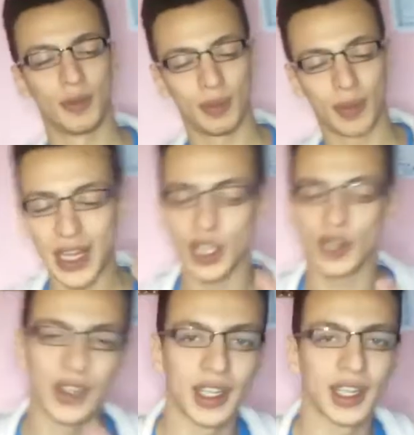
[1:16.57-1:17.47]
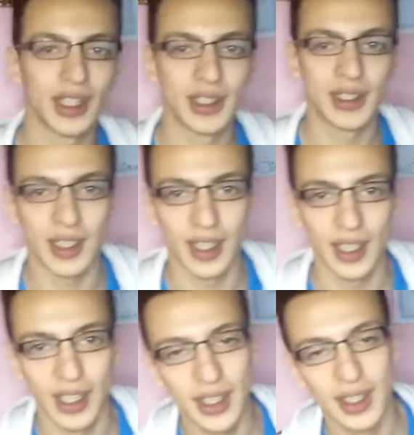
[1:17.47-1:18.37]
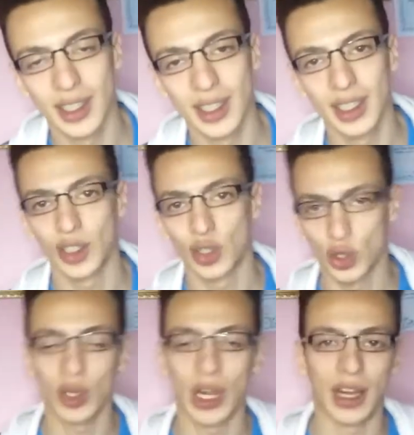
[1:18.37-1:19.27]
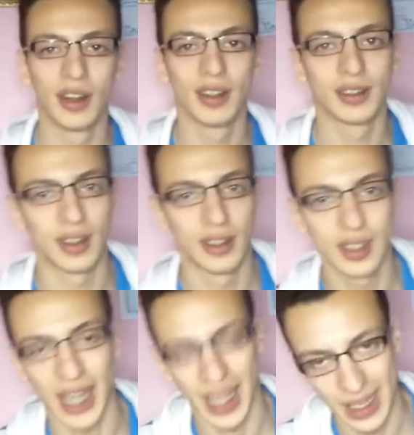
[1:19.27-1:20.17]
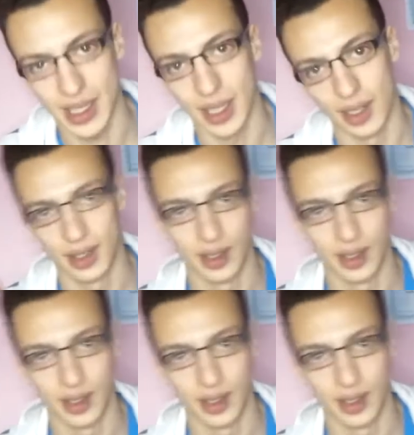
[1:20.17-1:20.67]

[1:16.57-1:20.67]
بلاش فكره ان الشغل على الانترنت حاجه سهله